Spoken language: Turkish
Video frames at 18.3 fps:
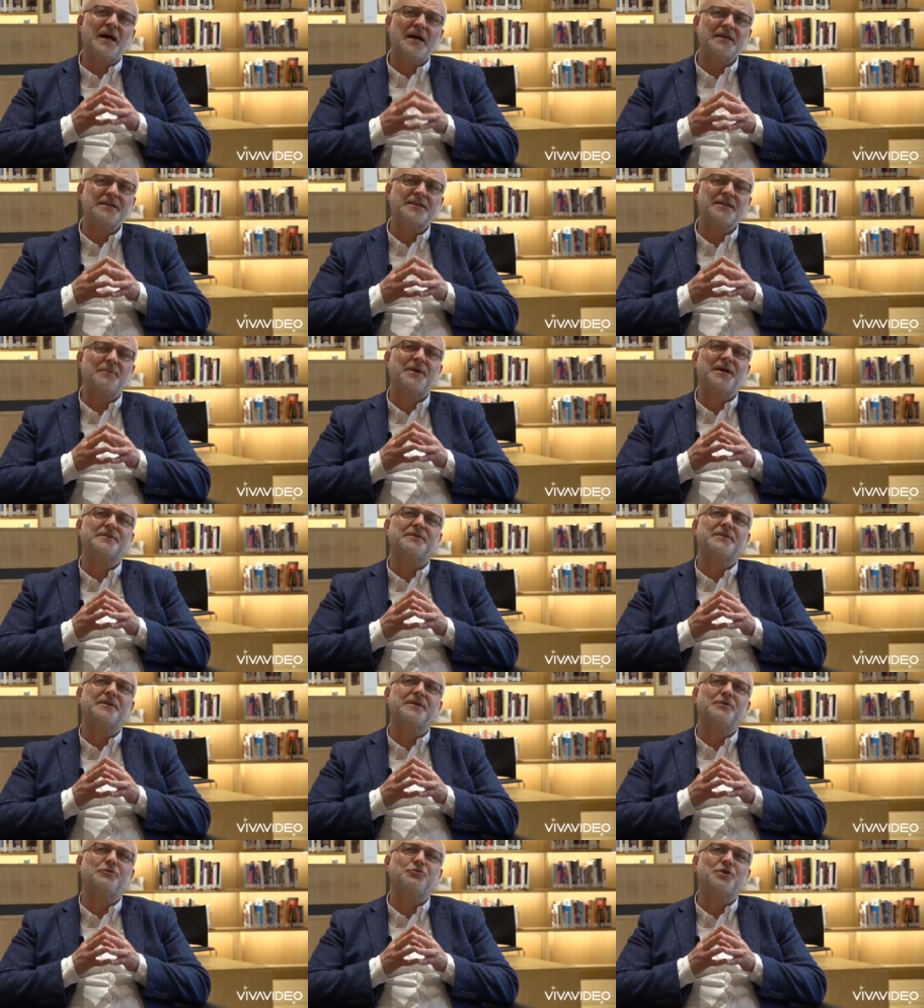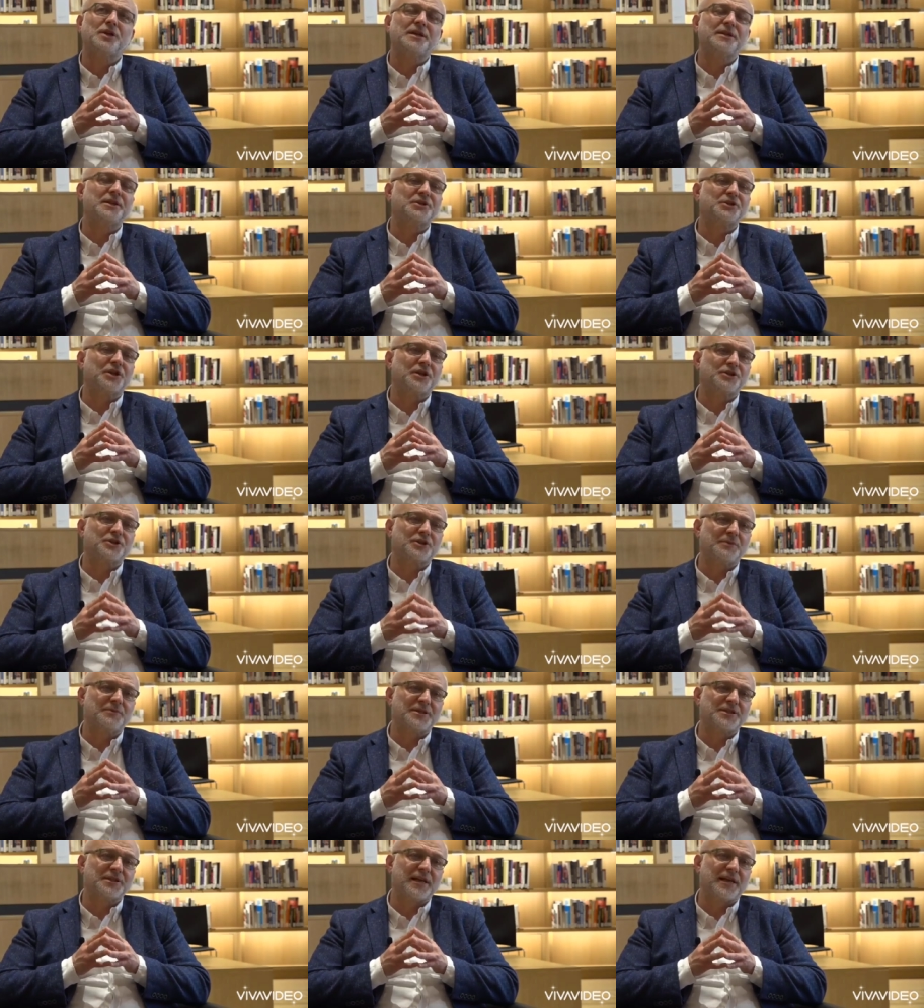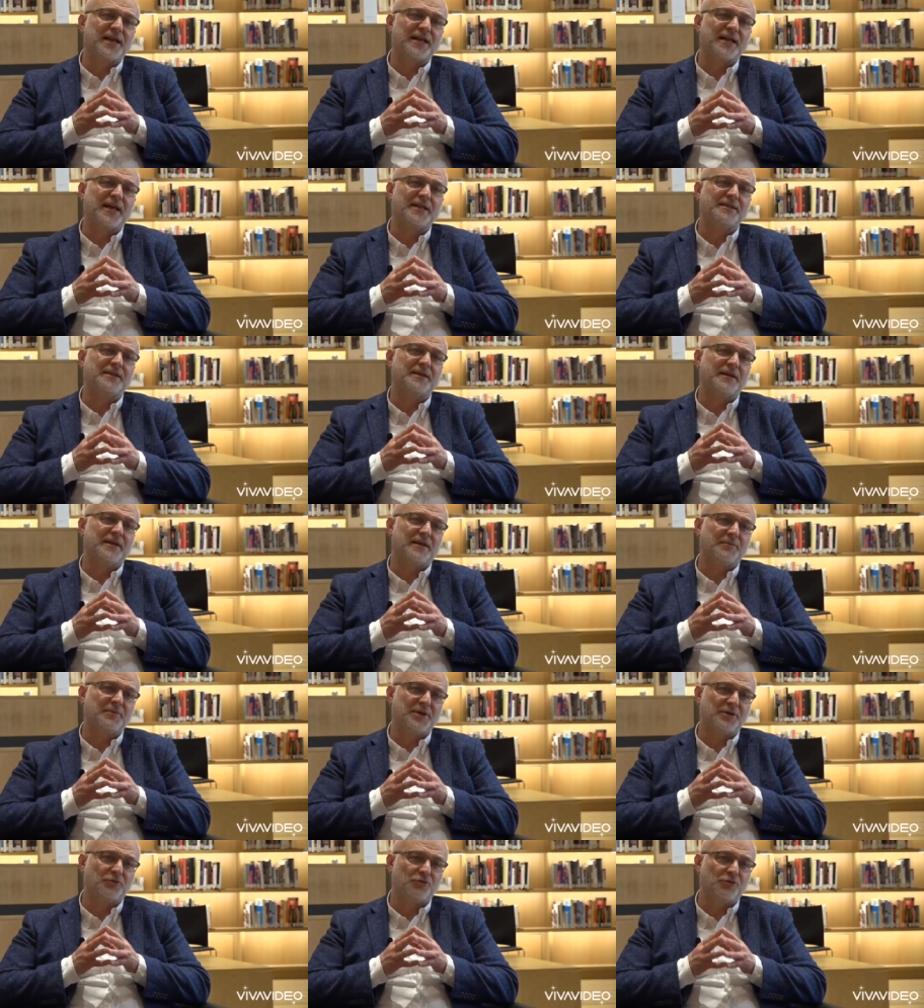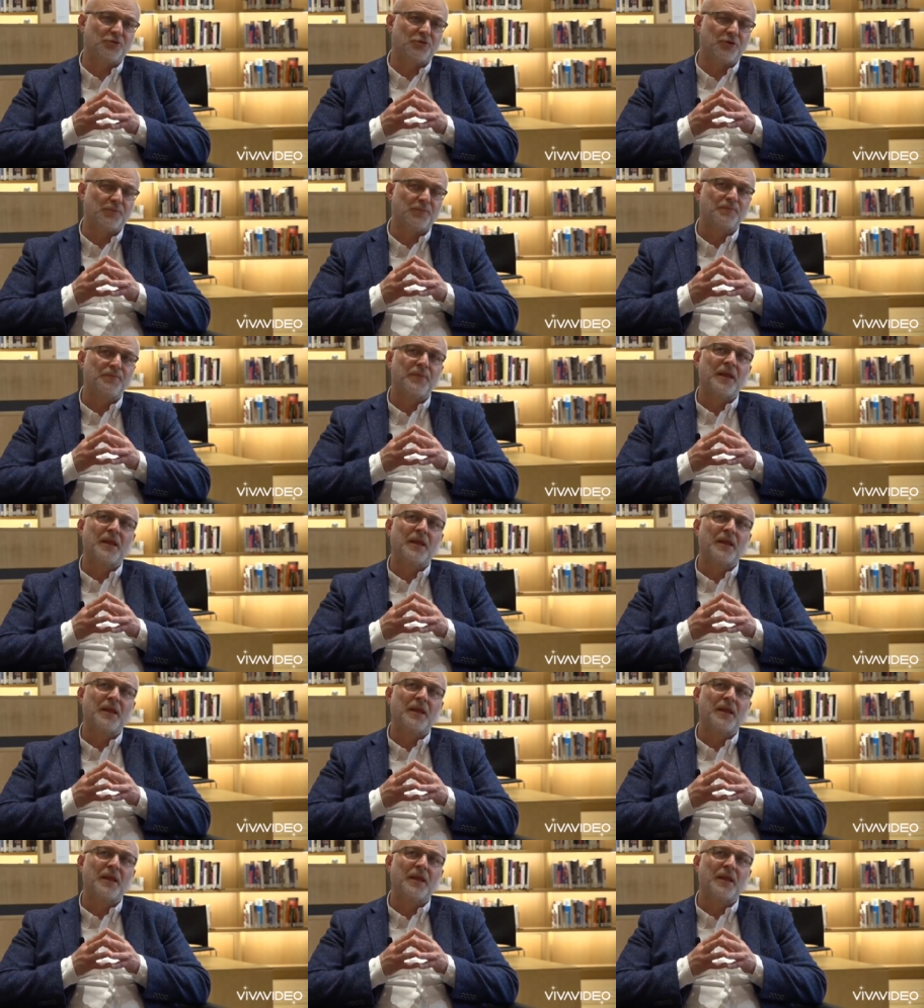her zaman e, üzerinde çalışılması gereken e, bir duygu.